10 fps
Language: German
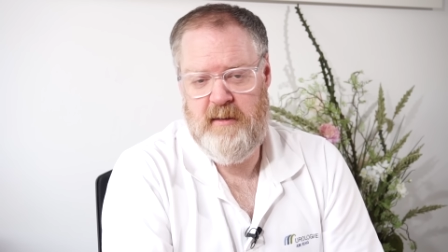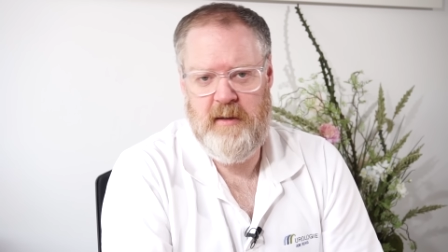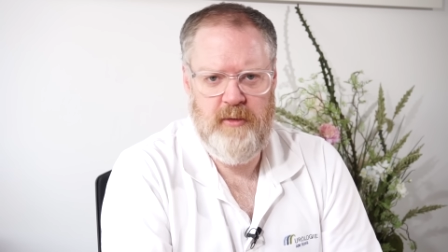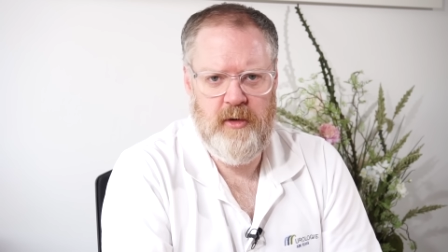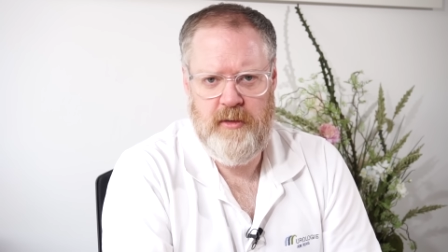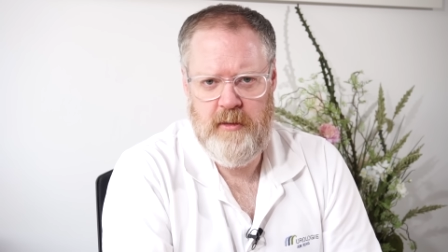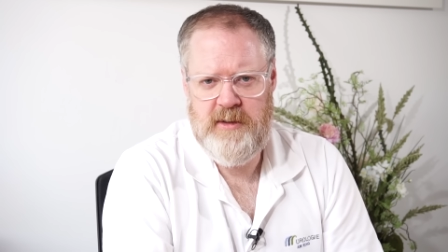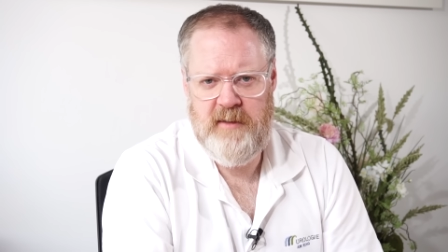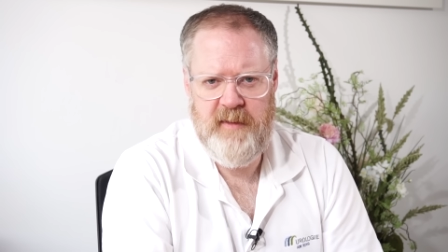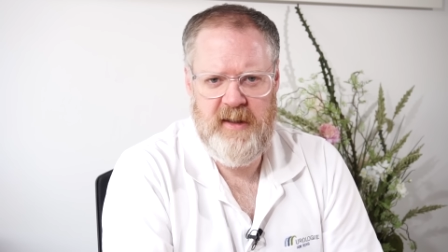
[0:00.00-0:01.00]
Es gibt auch
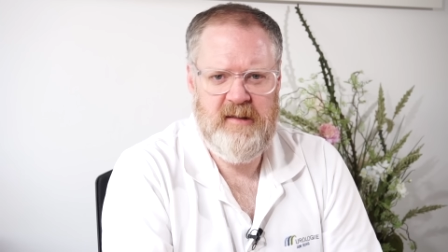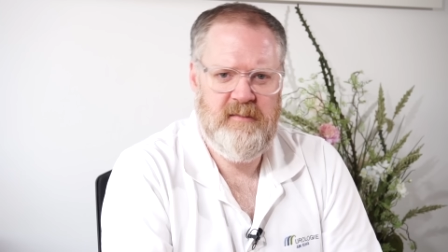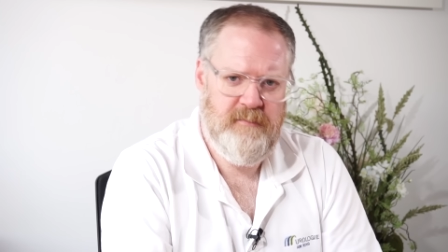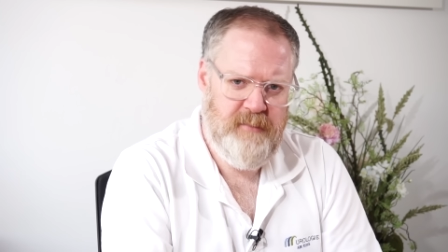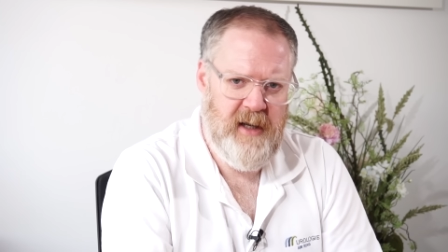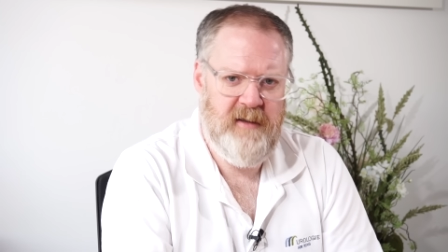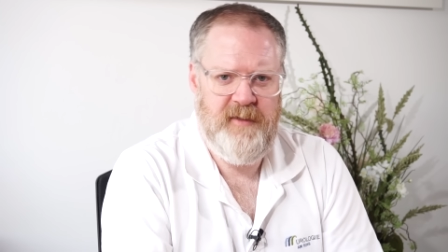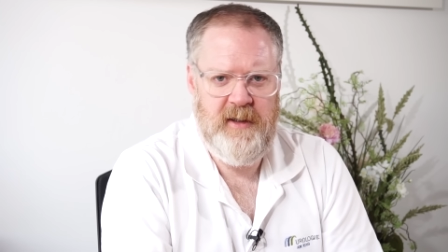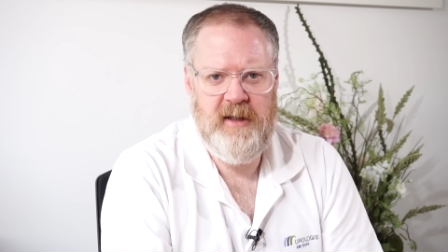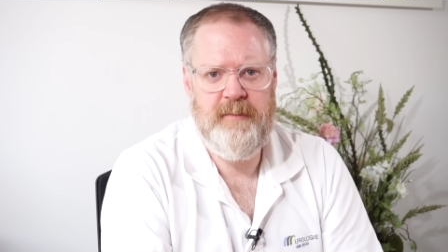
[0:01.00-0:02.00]
deutschlandweit ein paar
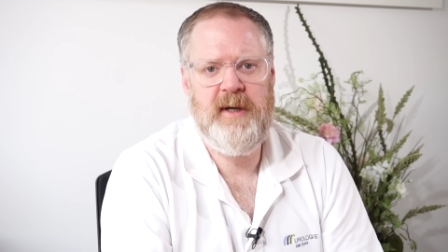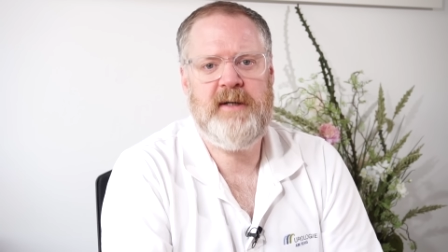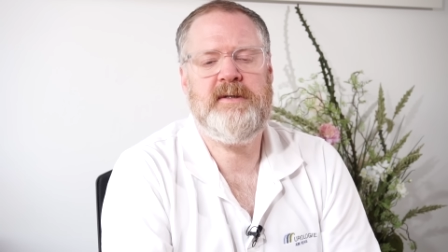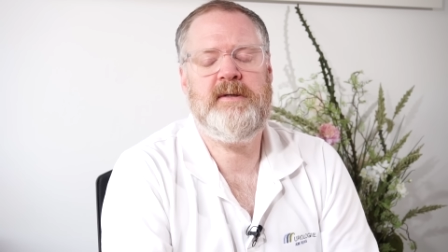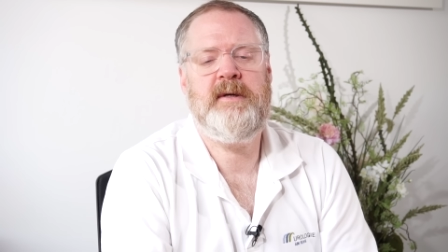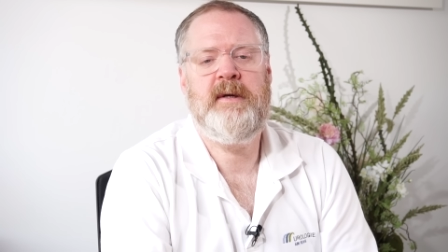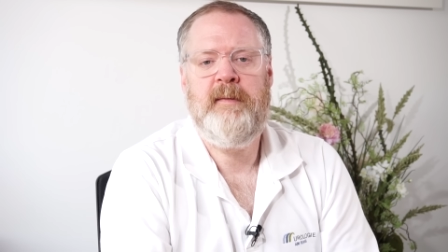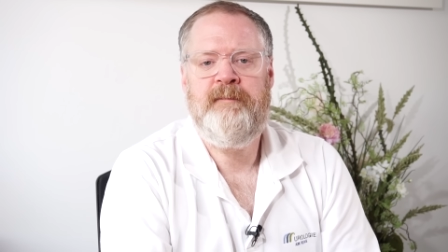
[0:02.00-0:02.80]
wenige Praxen.